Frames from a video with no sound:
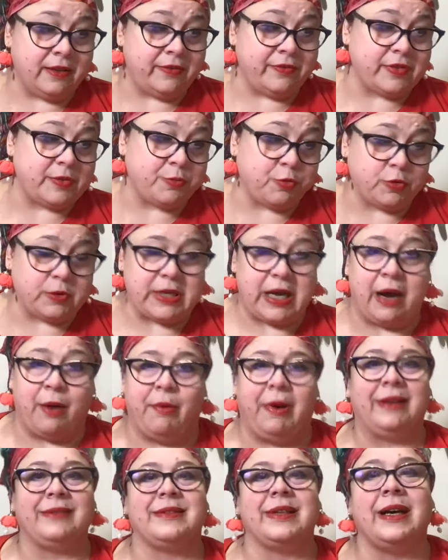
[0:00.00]

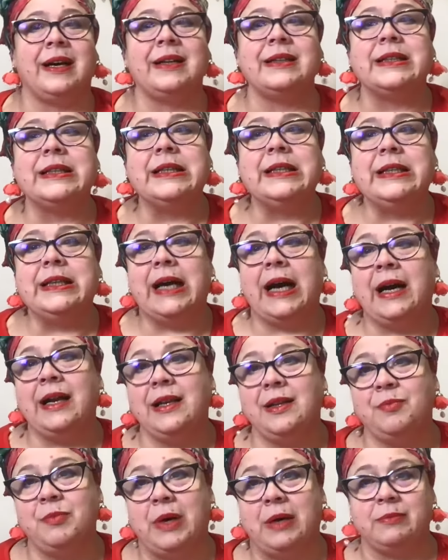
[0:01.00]
wzbudzała, tak?
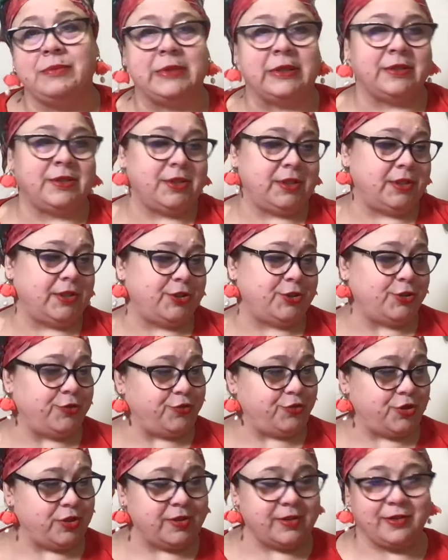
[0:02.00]
Ale mam nadzieję,
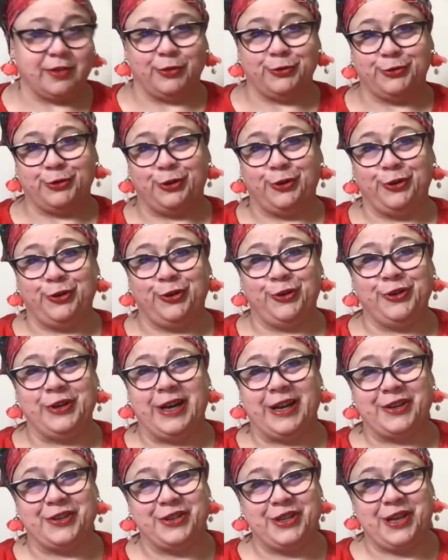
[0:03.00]
że wszystko to
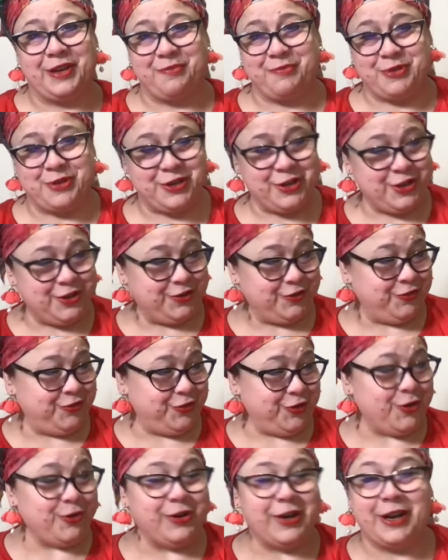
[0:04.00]
ogarniemy,
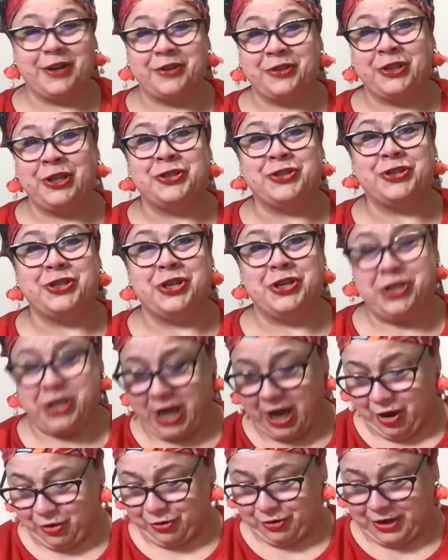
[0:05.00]
wy ogarniecie,
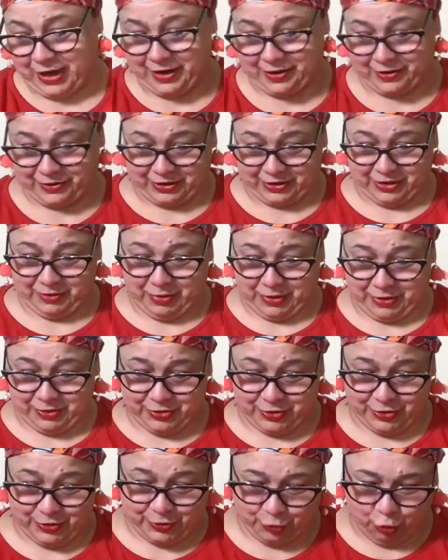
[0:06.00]
ja ogarnę i
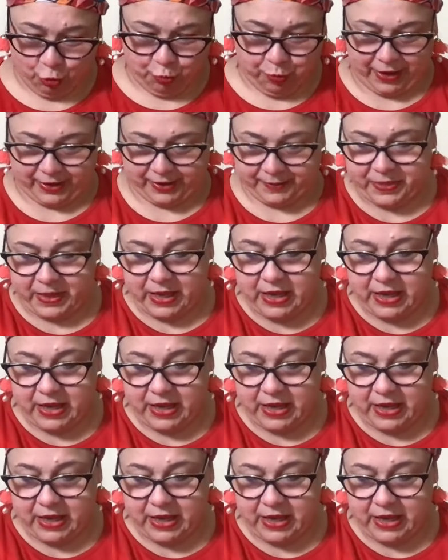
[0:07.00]
będzie super.